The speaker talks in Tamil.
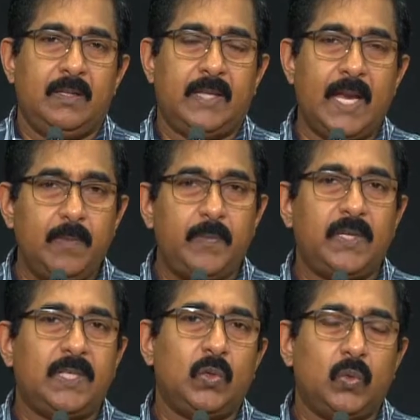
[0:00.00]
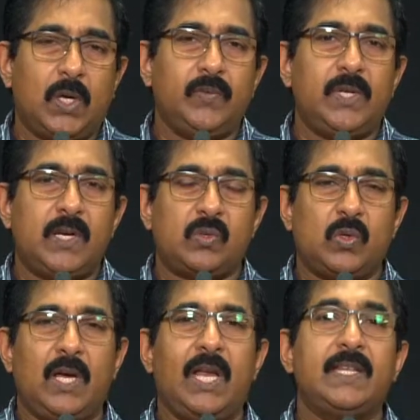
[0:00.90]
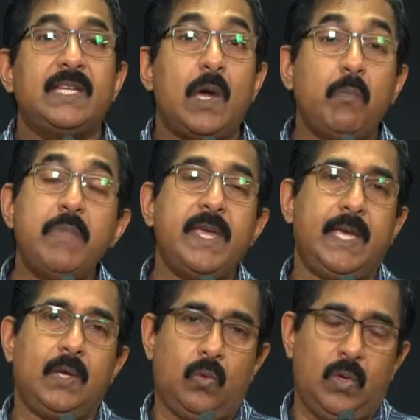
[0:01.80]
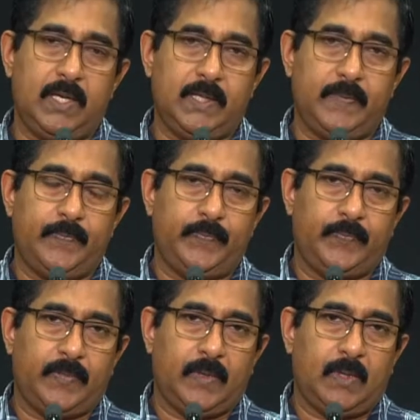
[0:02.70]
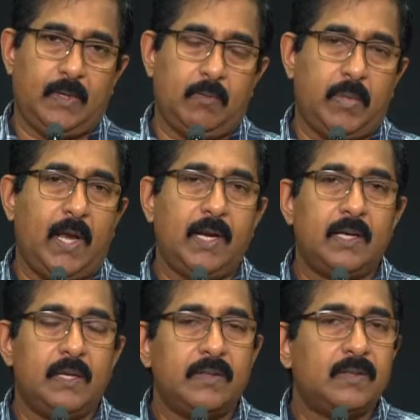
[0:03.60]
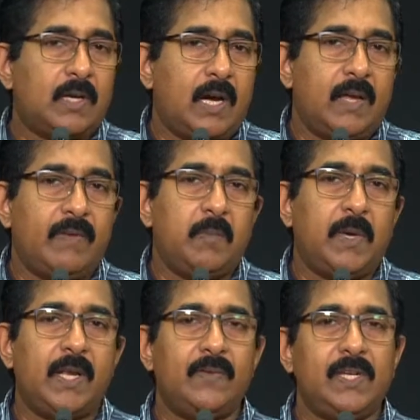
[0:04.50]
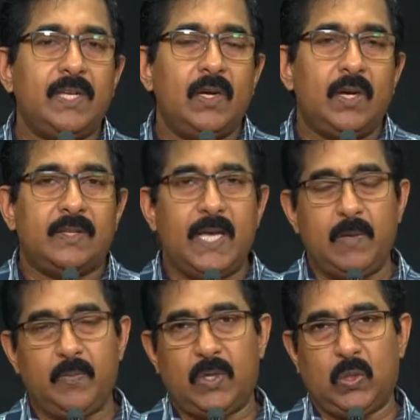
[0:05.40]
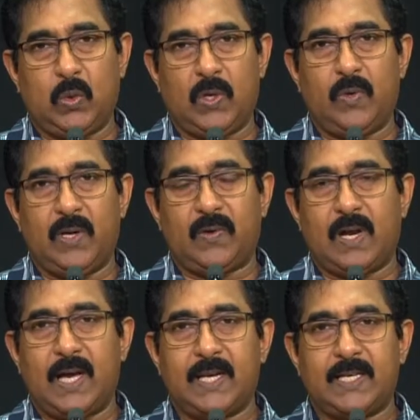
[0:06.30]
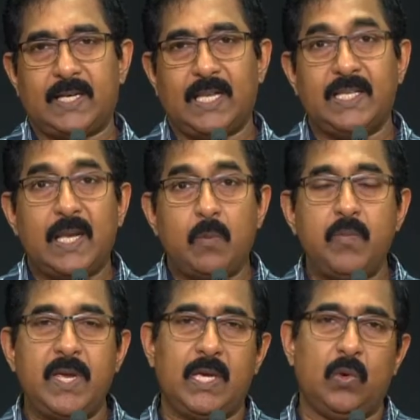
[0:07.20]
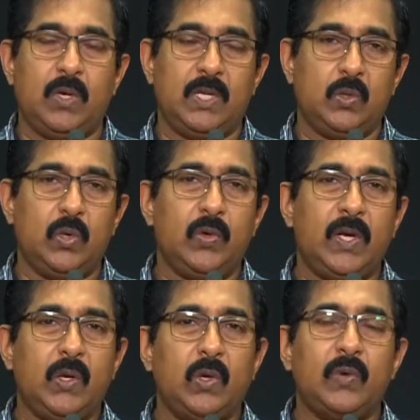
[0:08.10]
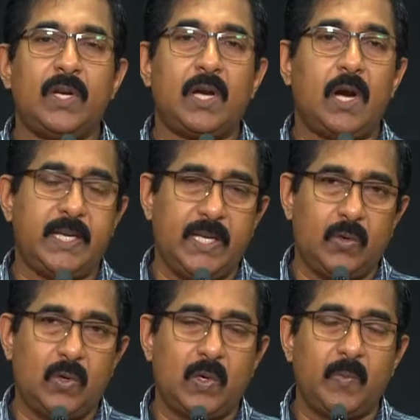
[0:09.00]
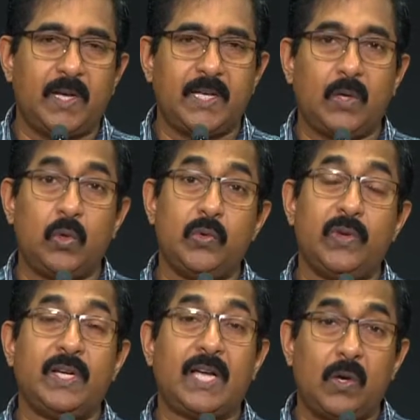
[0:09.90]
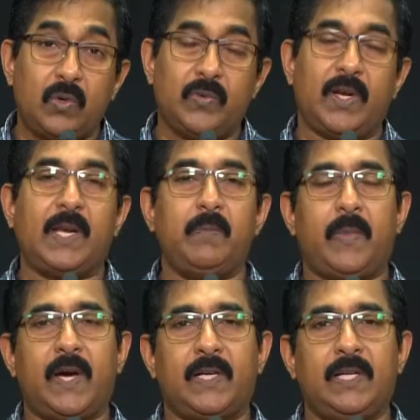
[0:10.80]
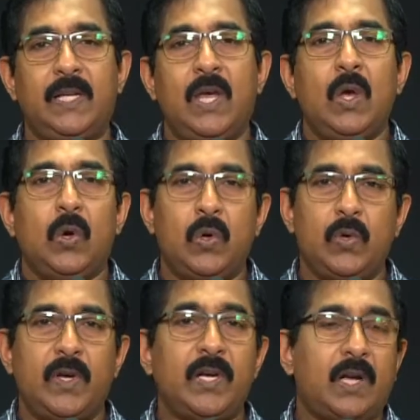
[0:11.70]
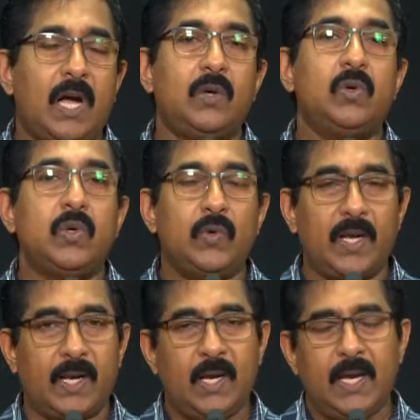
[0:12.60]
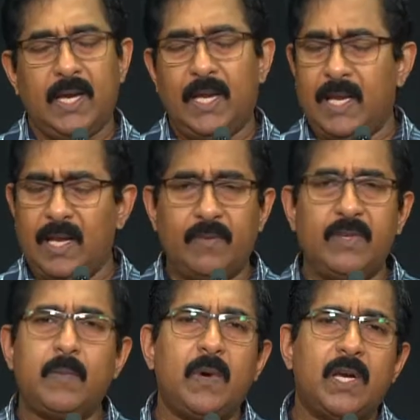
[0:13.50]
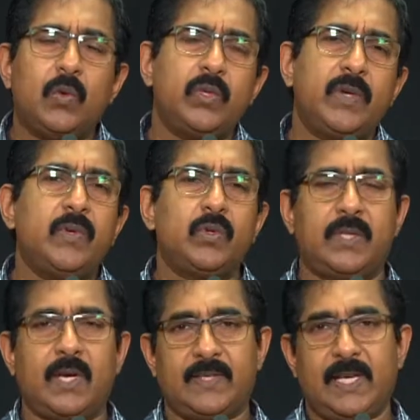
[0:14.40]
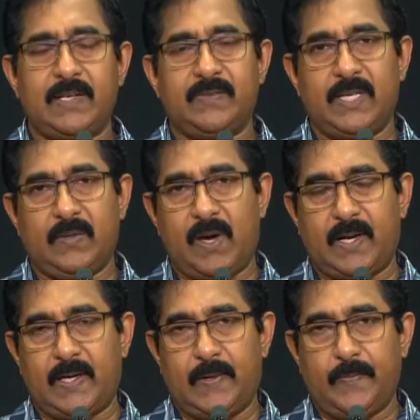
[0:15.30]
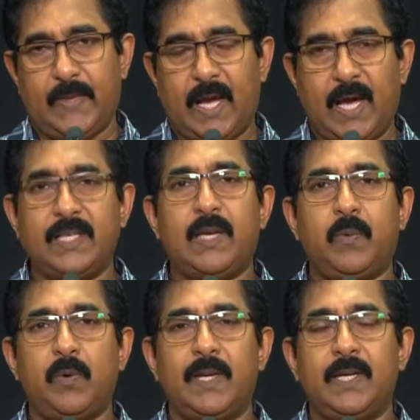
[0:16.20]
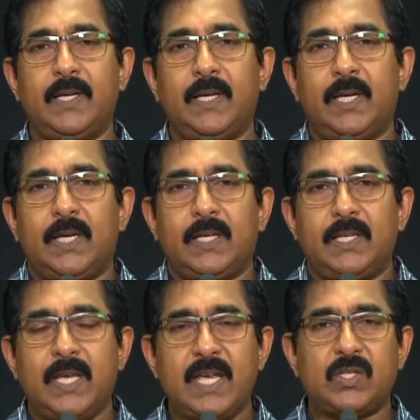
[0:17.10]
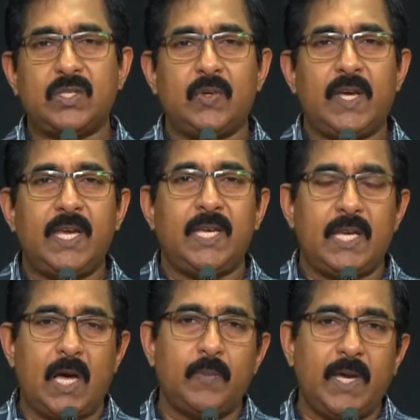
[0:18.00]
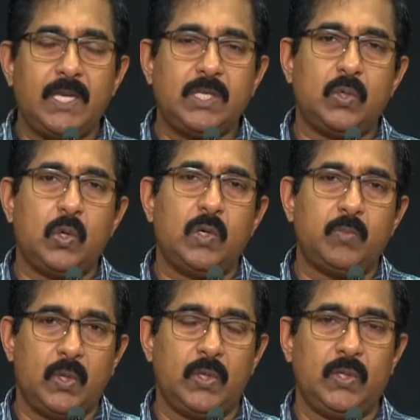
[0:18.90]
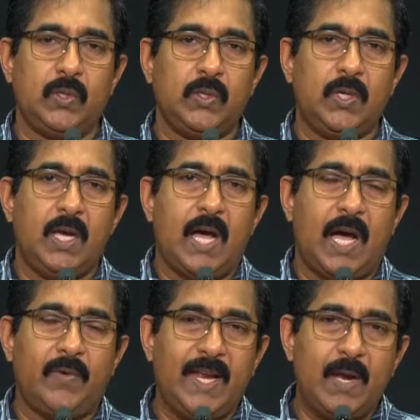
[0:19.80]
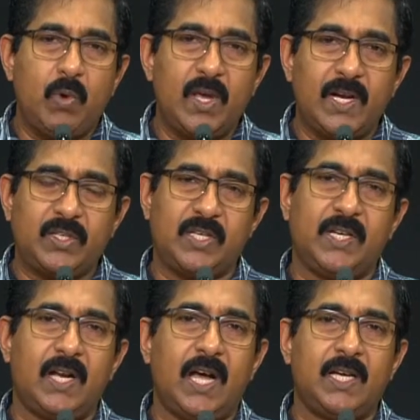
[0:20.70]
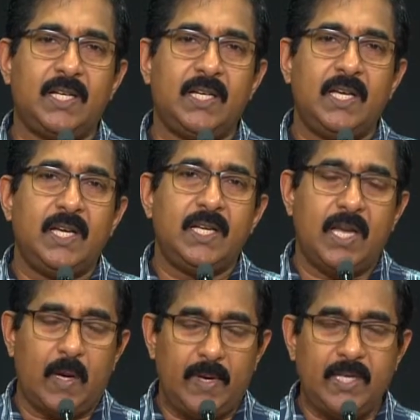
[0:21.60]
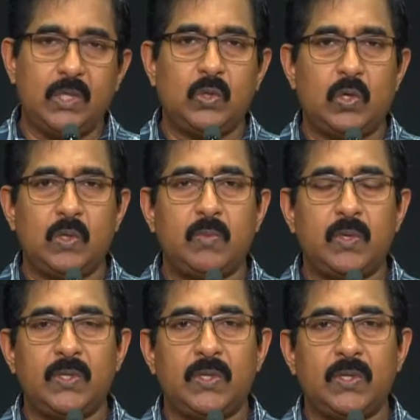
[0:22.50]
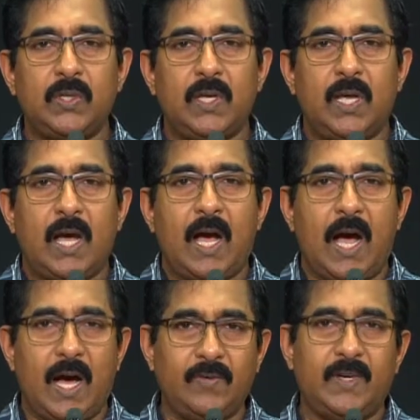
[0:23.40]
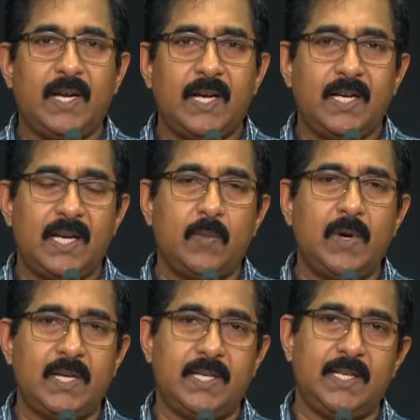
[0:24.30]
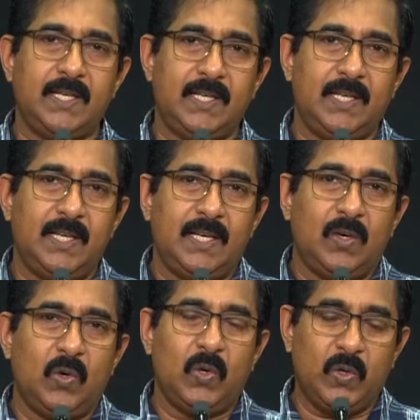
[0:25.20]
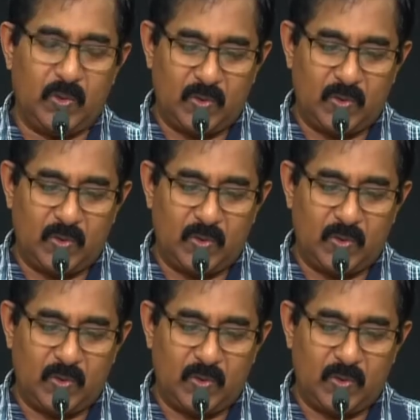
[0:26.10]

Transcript: தனிப்பட்ட உறவு என்று சொன்னால் அது நம்பிக்கை உள்ளது பாருங்கள் கணவன் மனைவி தனிப்பட்ட உறவுள்ளவர்களாக இருக்கிறார் அது நம்பிக்கை உள்ளது ஒருவர் ஒருவர் காட்டி கொடுக்க மாட்டார் ஒருவருக்காக ஒருவர் நிற்பார்கள் ஒருவருக்காக ஒருவர் எல்லா விதமான உதவி ஒத்தாசைகளையும் செய்வார்கள் அதே போல் இயேசுவை நாம் ஏற்றுக்கொள்ளும் பொழுது அவரை நம்முடைய இரட்சகராக நாம் ஏற்றுக்கொள்ளும் பொழுது அவர் நமக்கு ஒரு